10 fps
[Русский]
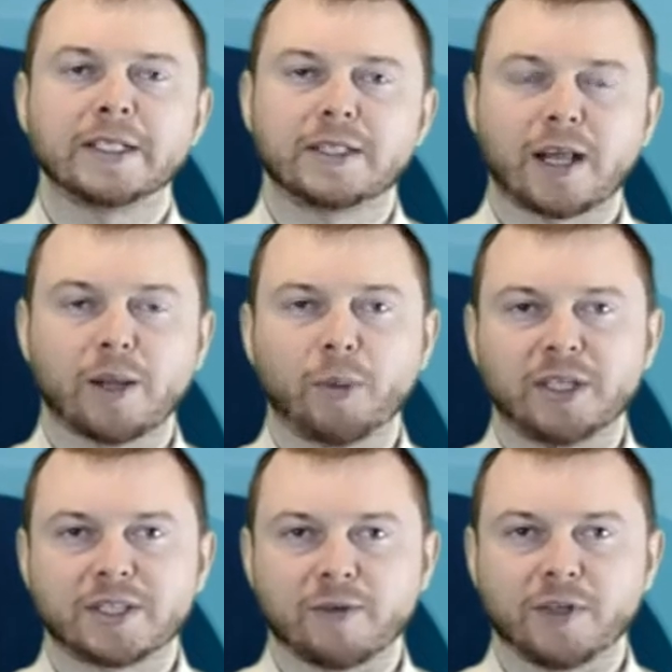стала
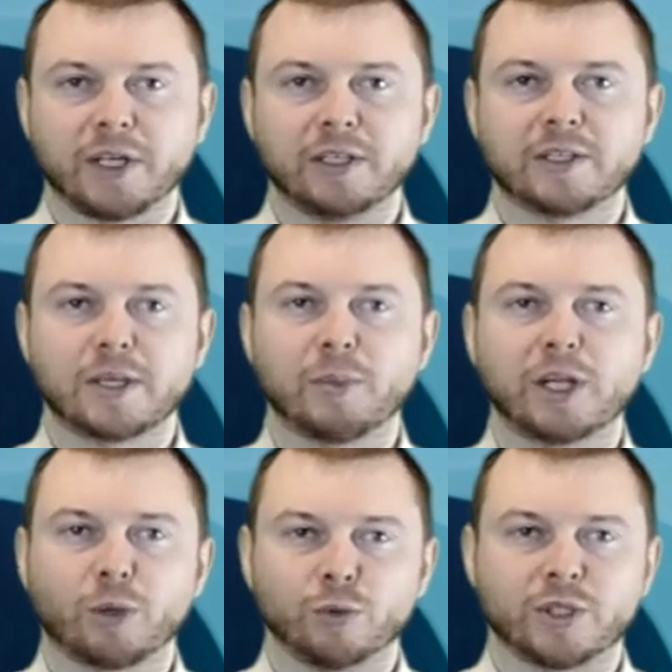представительница
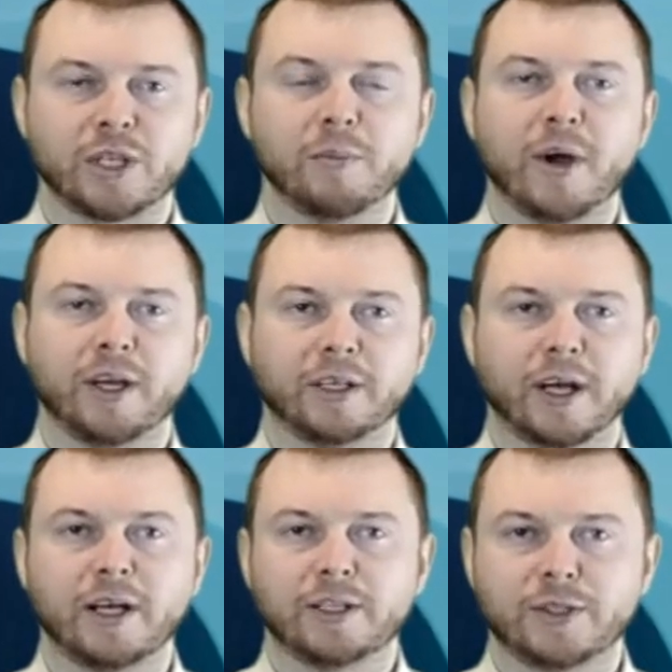Белоруссии
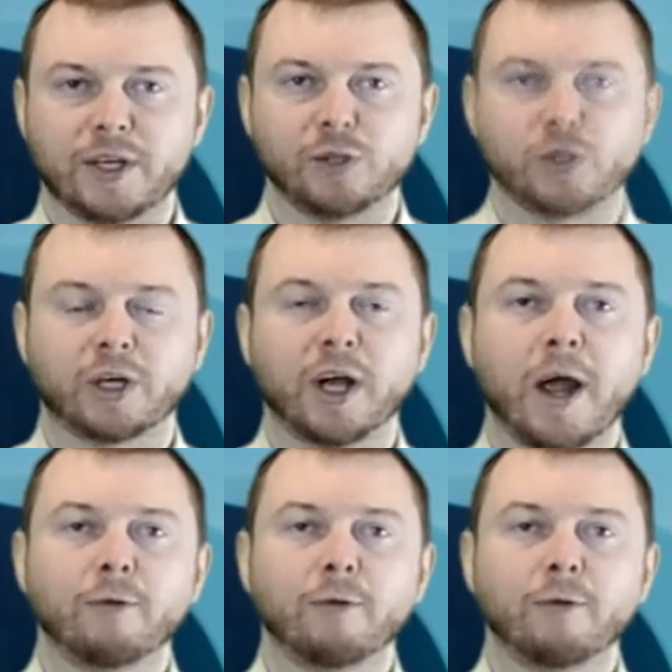Марина Алексейчик.